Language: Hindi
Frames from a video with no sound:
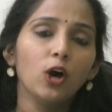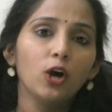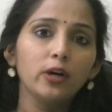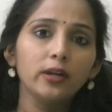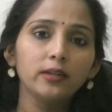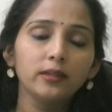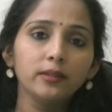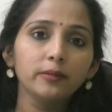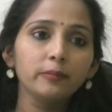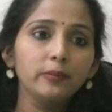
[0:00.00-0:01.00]
और
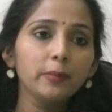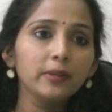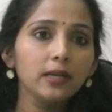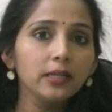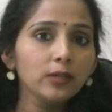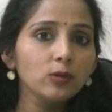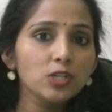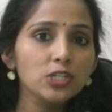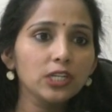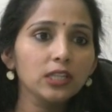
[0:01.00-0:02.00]
ये बताने की
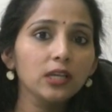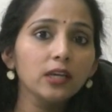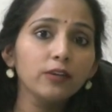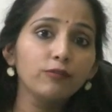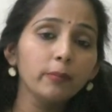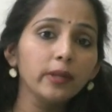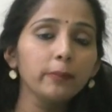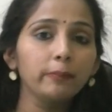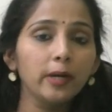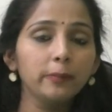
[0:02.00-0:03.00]
कोशिश करते हैं कि वुमेन
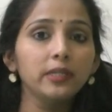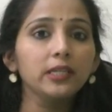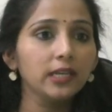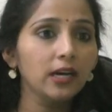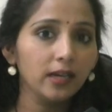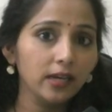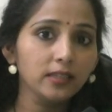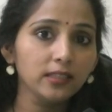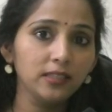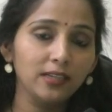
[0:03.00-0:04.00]
एम्पावरमेंट क्या है
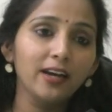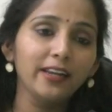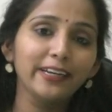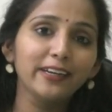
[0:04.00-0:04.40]
ये दिखाने